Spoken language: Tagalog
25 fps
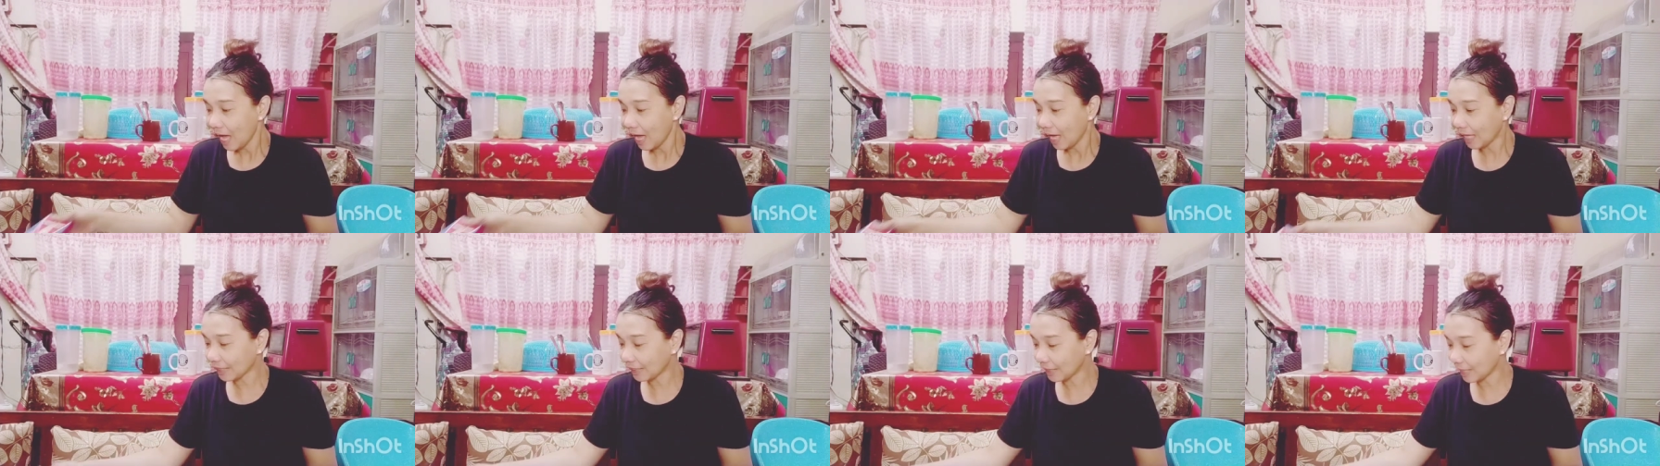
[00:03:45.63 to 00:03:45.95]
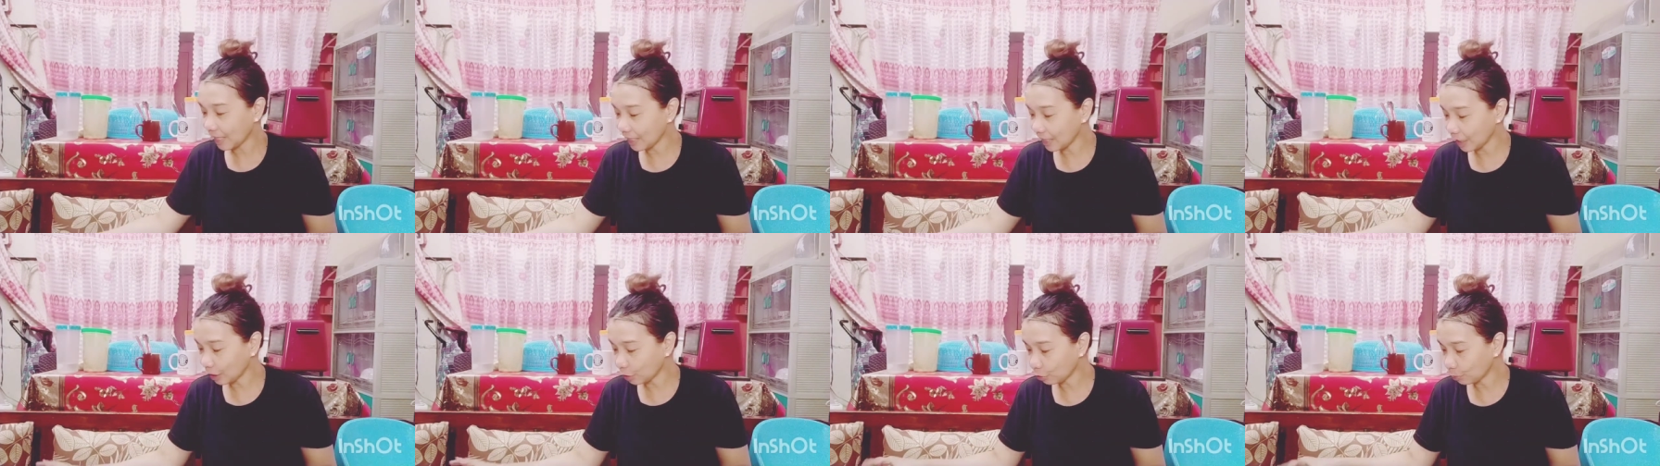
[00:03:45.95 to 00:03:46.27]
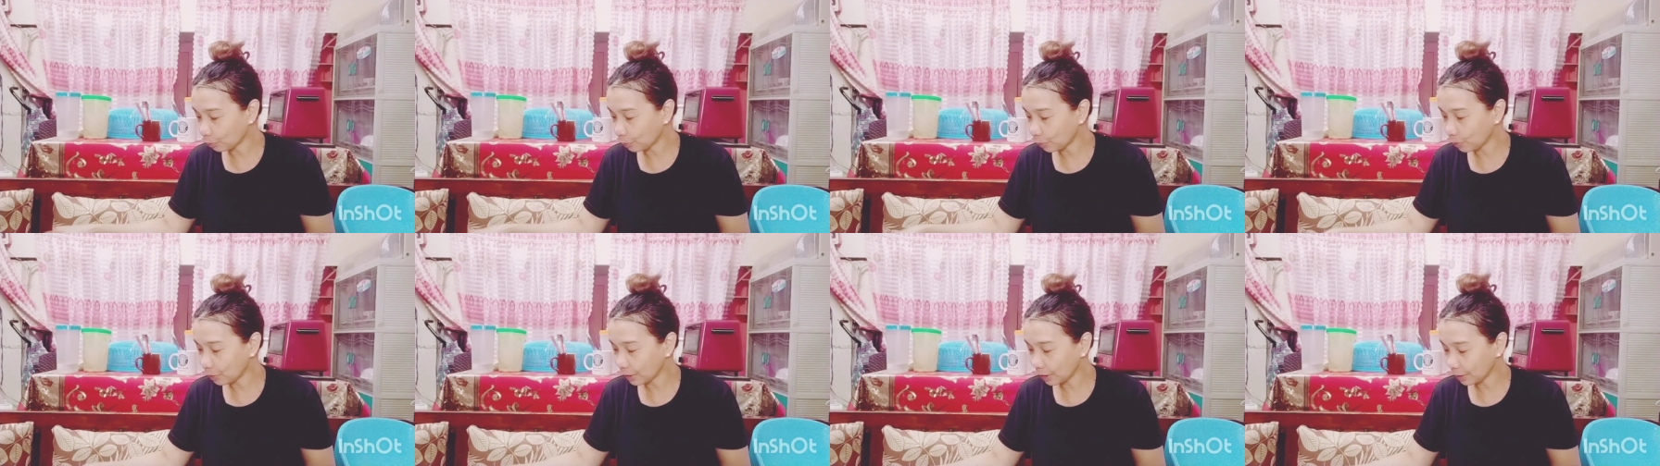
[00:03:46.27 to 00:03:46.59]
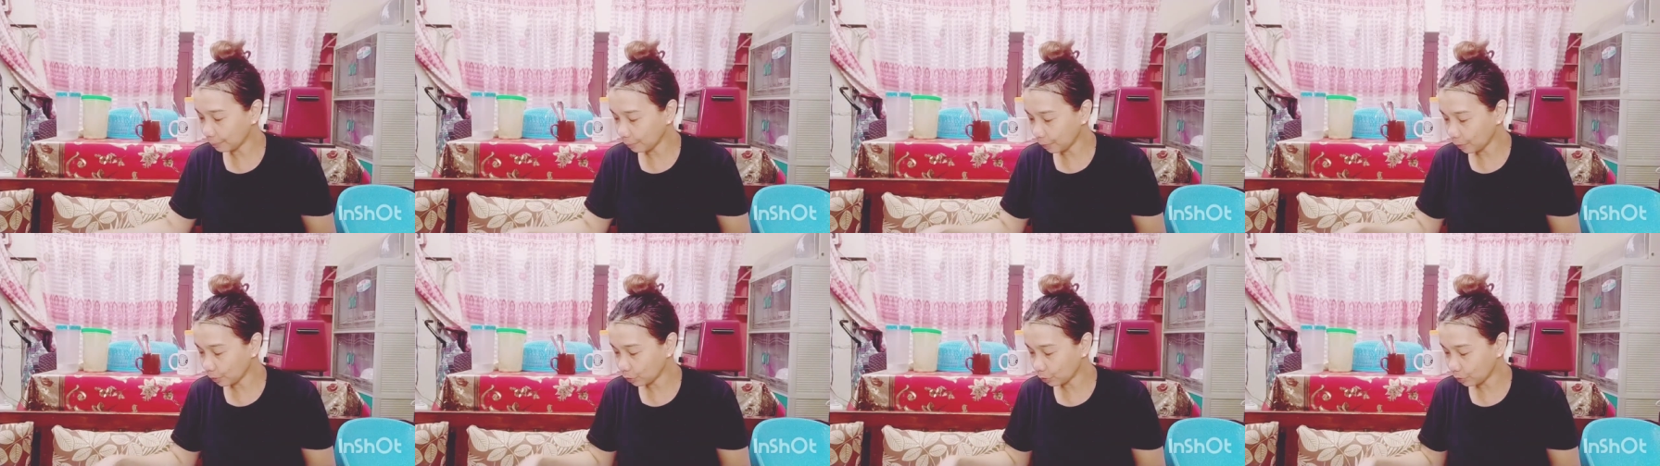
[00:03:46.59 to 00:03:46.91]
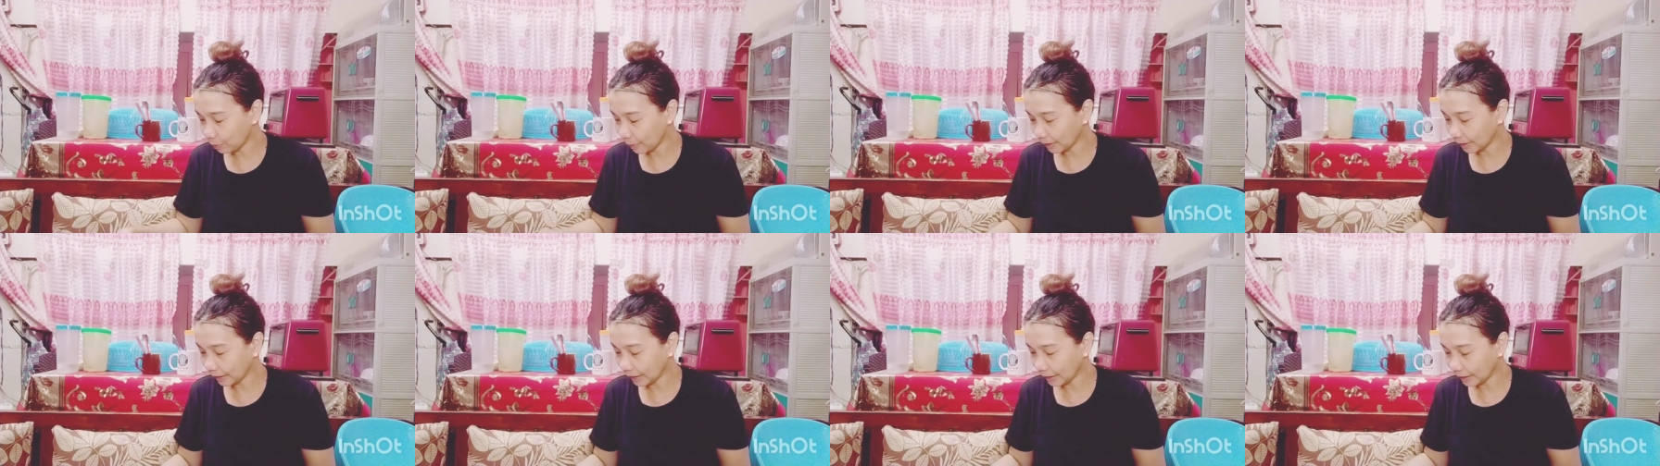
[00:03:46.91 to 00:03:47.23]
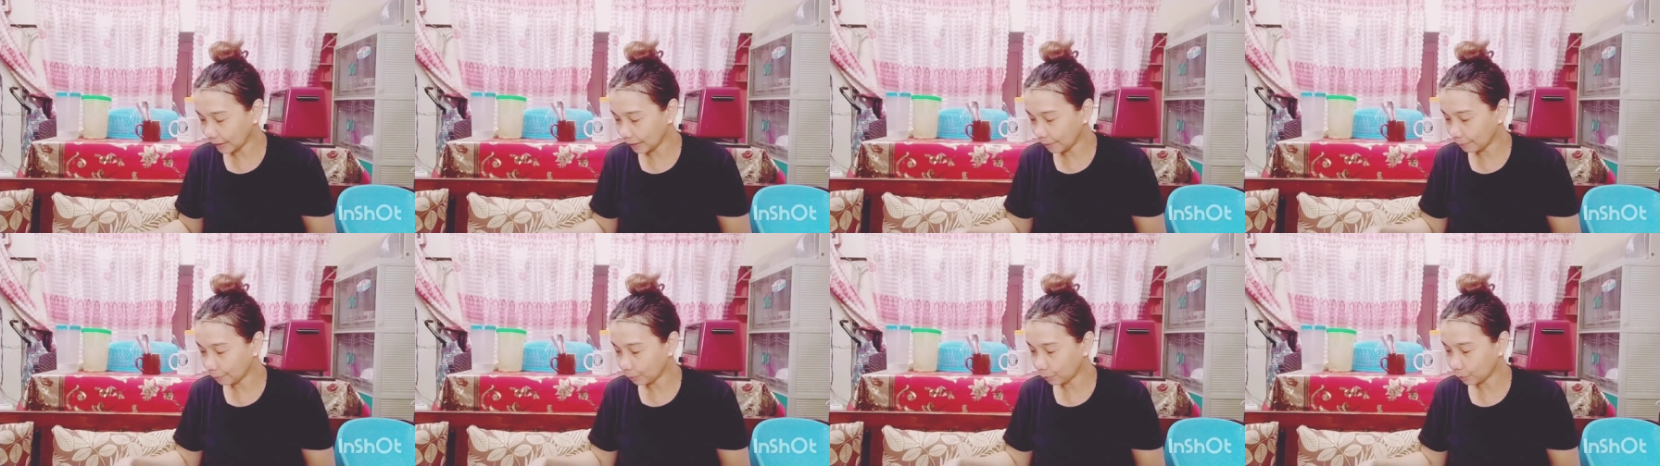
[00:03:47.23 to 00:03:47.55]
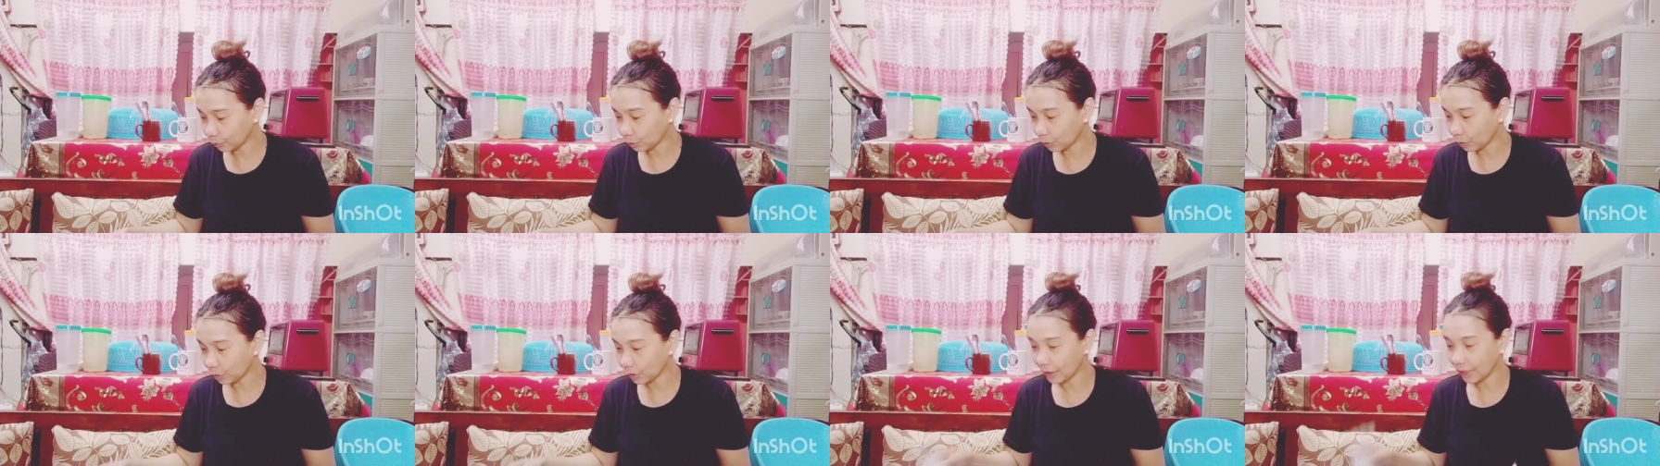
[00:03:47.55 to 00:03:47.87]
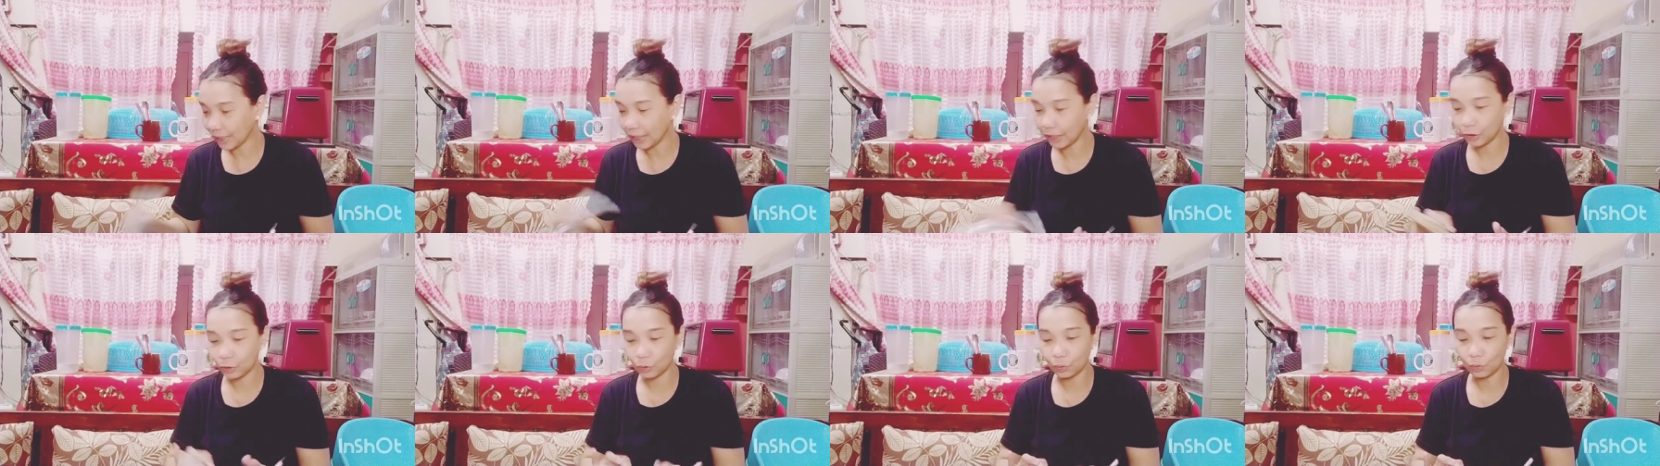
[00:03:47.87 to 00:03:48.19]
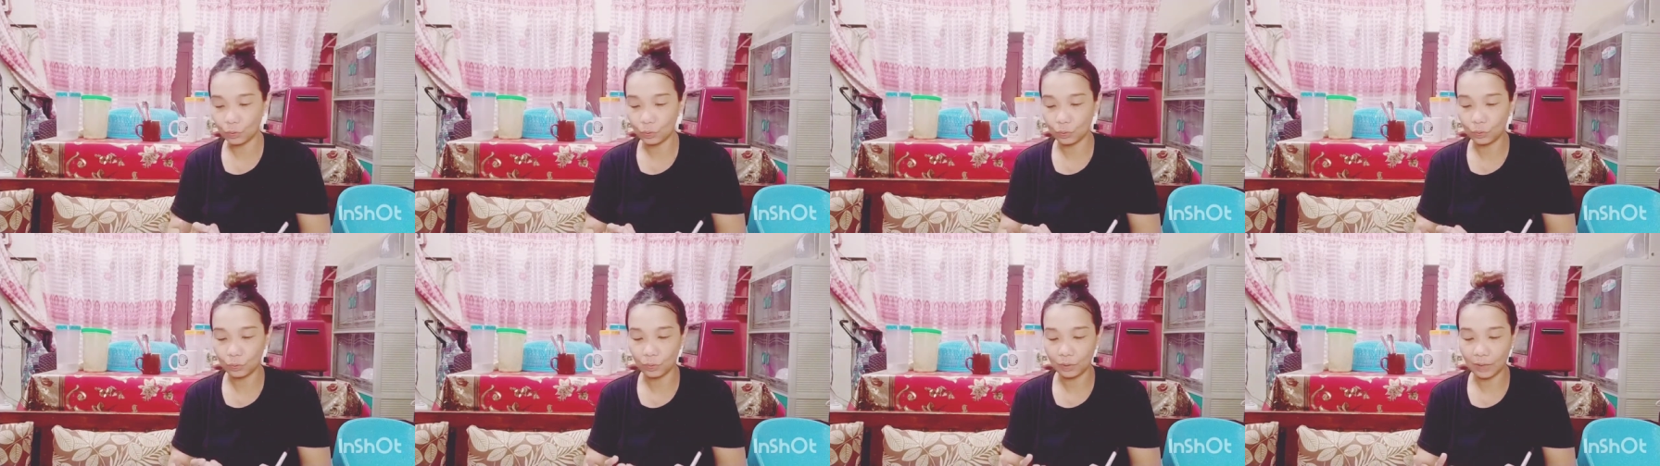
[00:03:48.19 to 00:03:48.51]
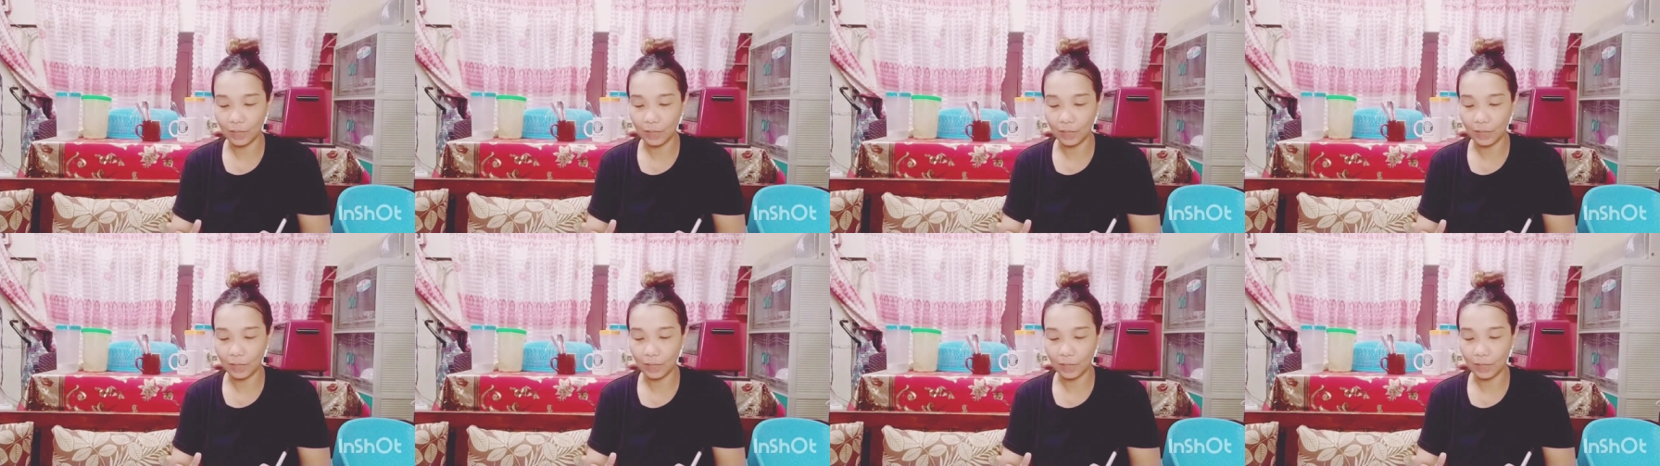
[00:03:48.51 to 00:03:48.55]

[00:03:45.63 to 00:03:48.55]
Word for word: At then, ito po rin po, dumating din po ito yung ganitong